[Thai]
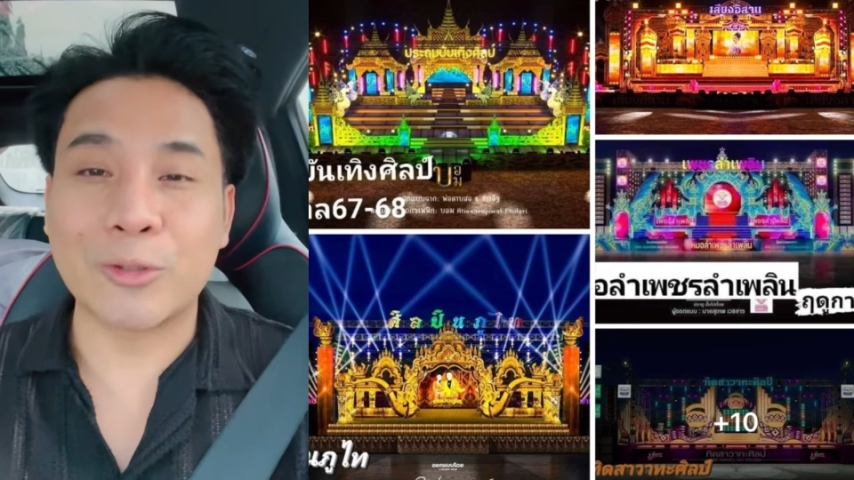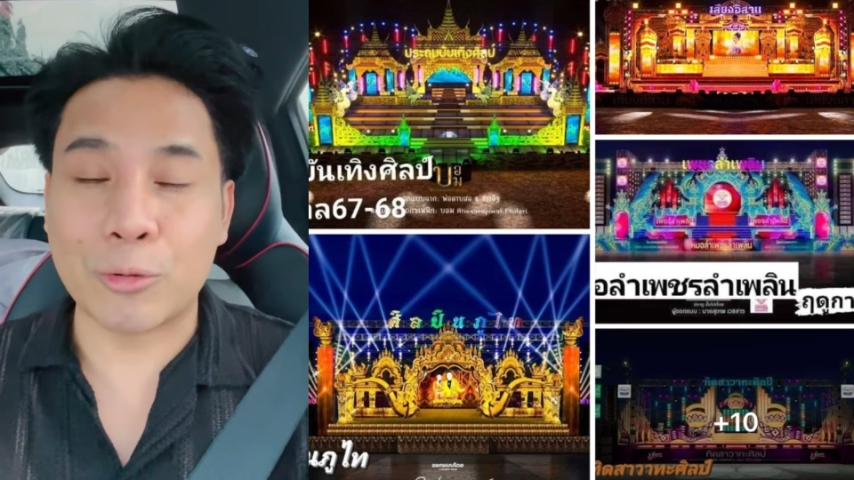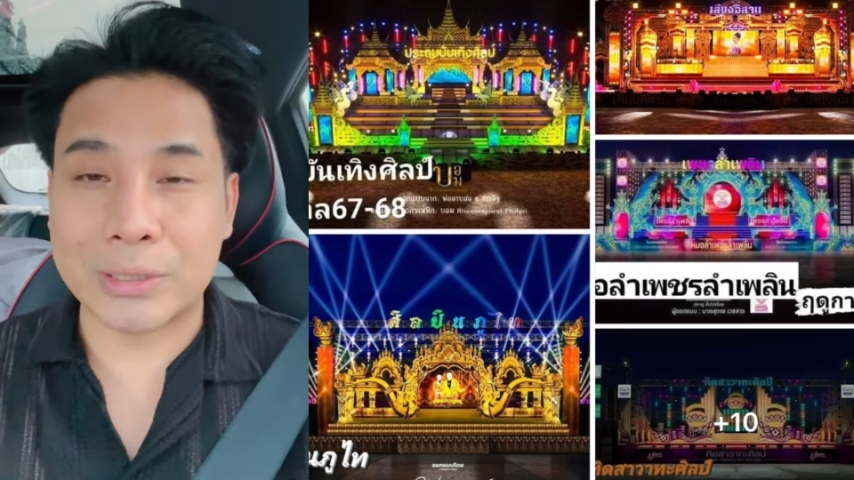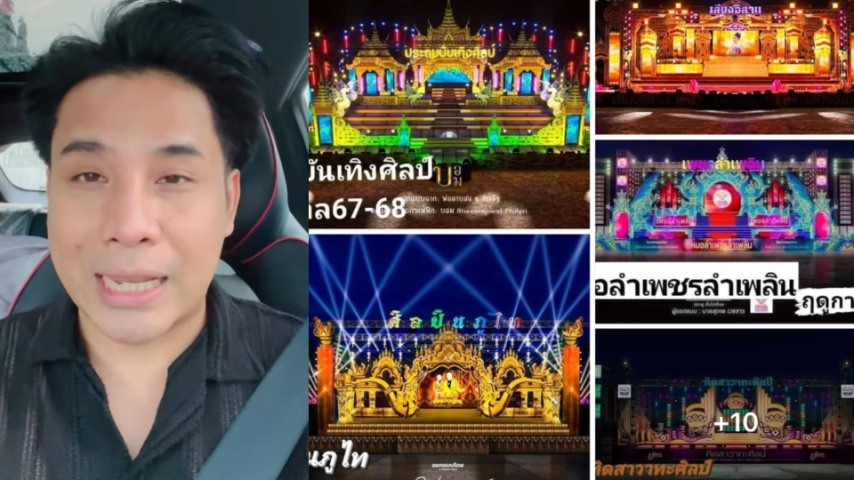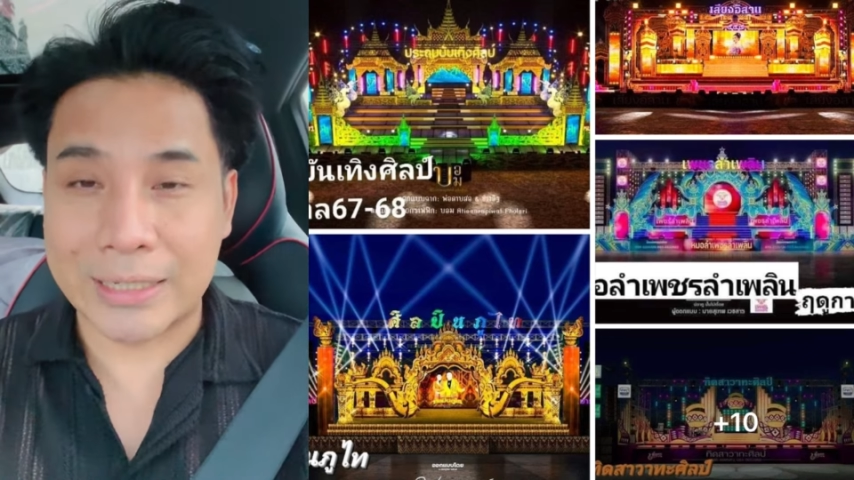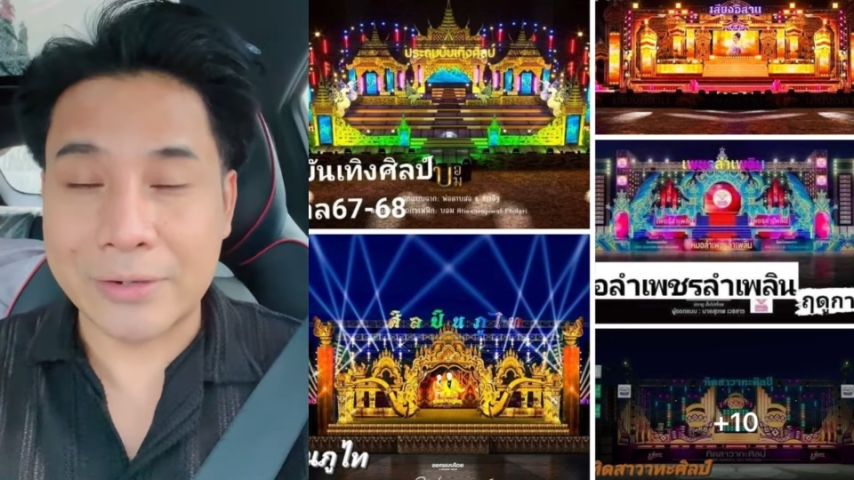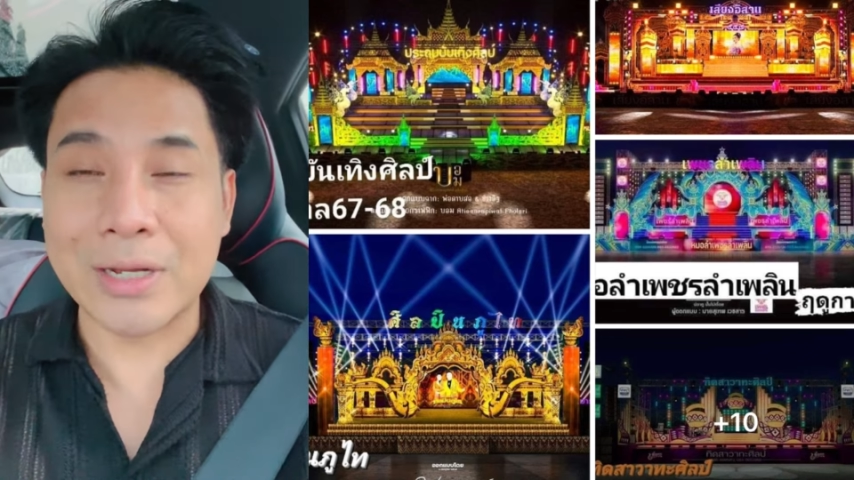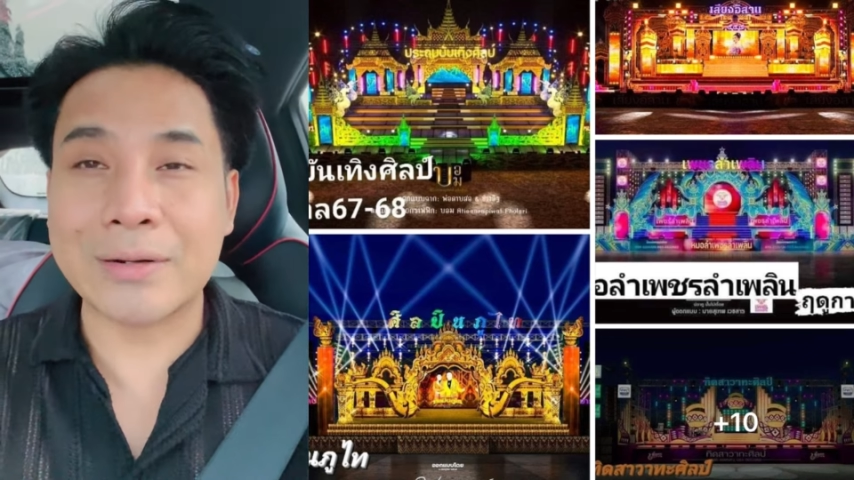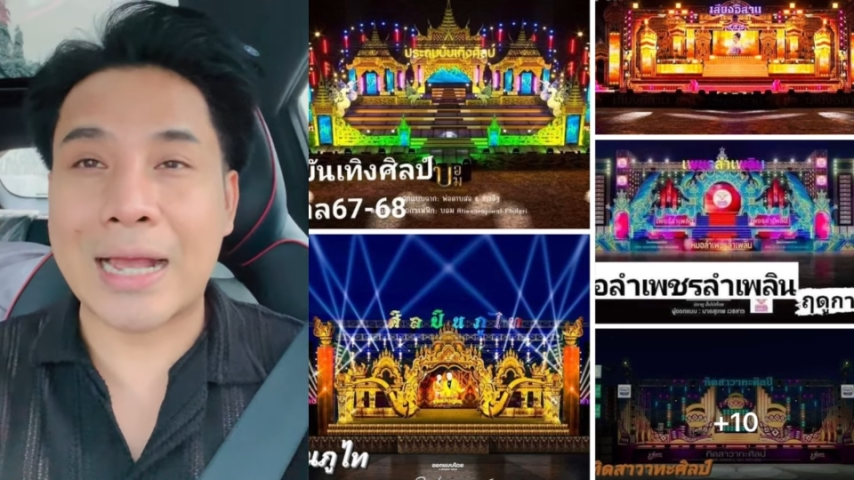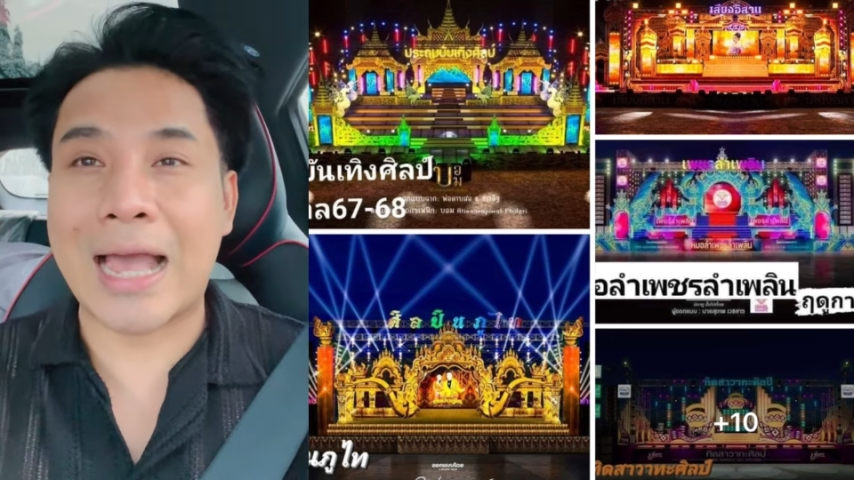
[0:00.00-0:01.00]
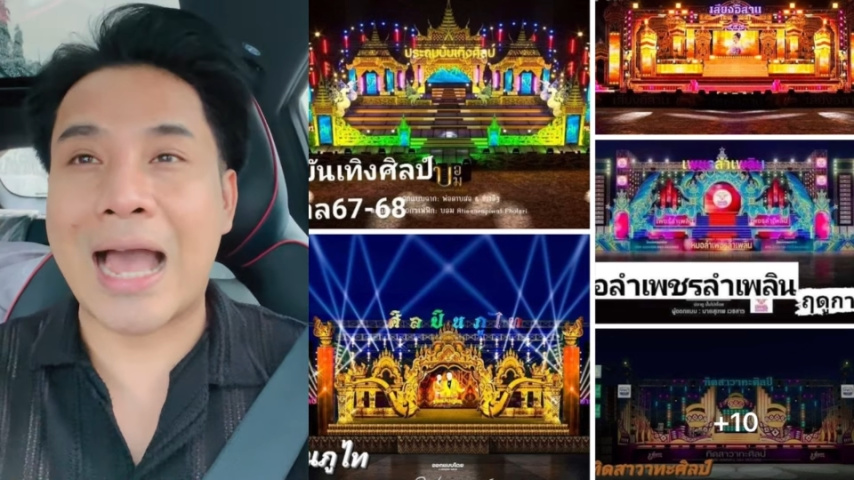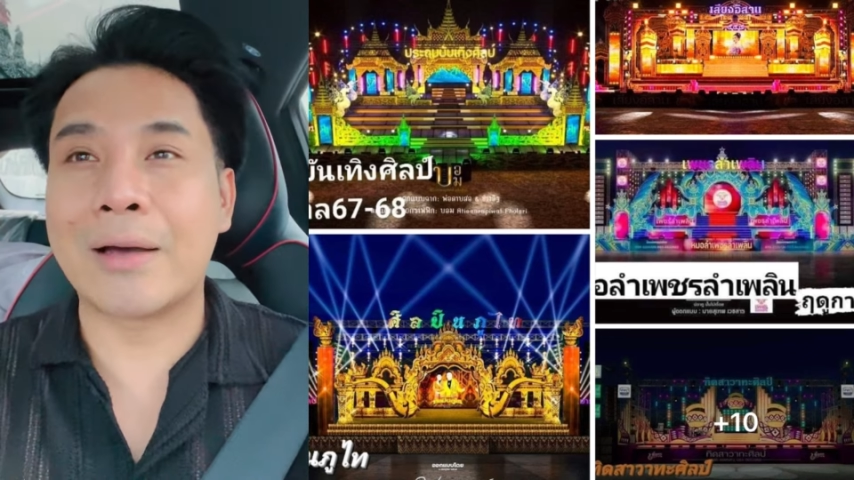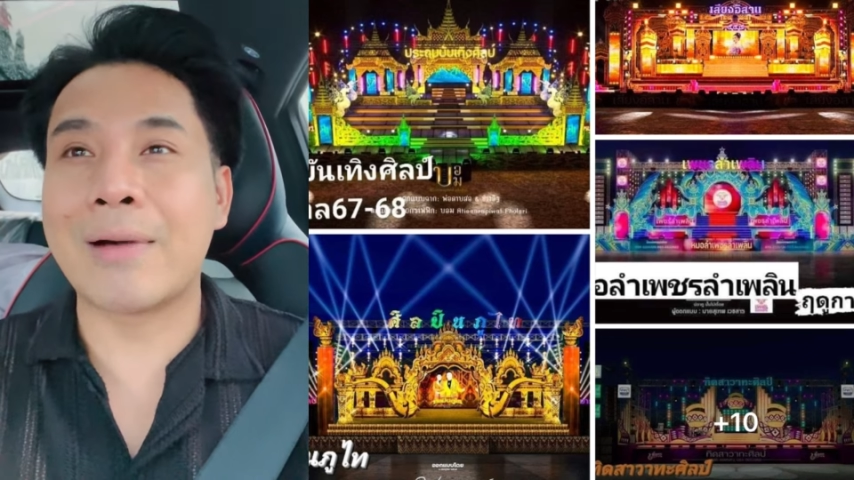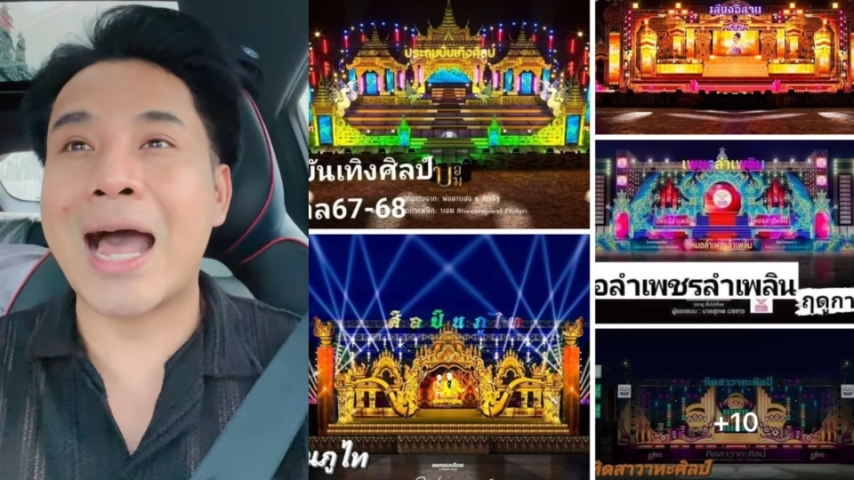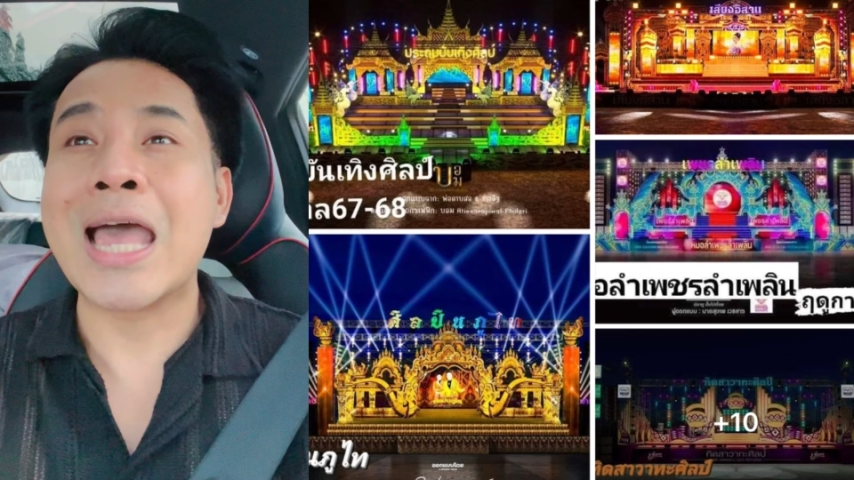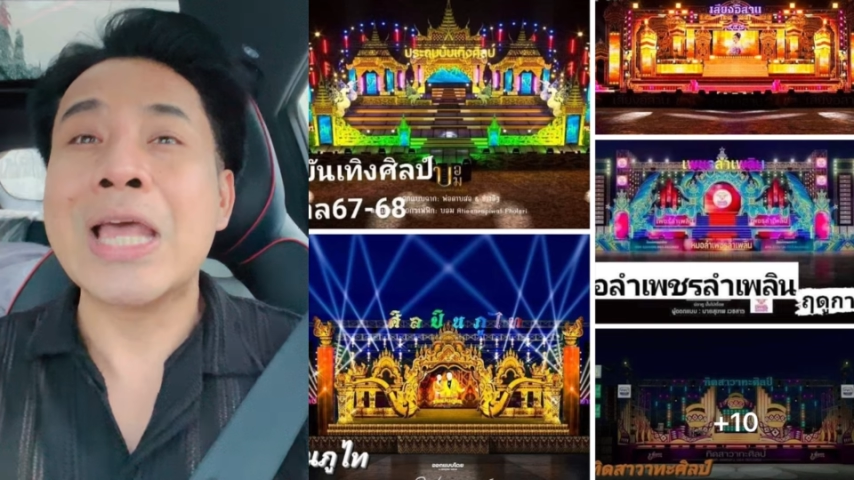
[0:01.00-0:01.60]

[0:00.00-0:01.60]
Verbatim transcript: ถกเถียงในเรื่องราคาว่า